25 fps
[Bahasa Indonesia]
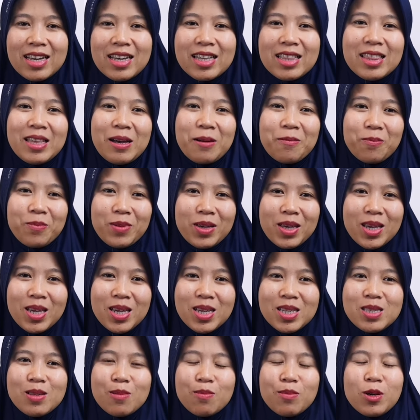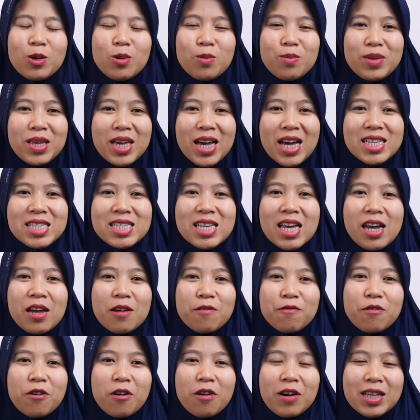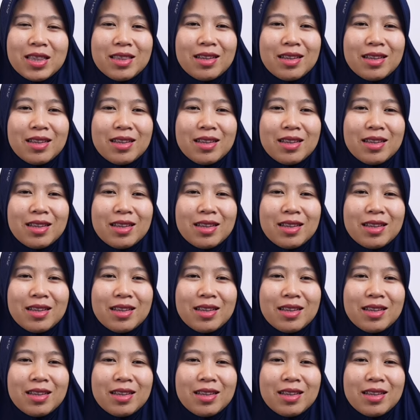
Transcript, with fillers: Tapi sebelumnya saya infokan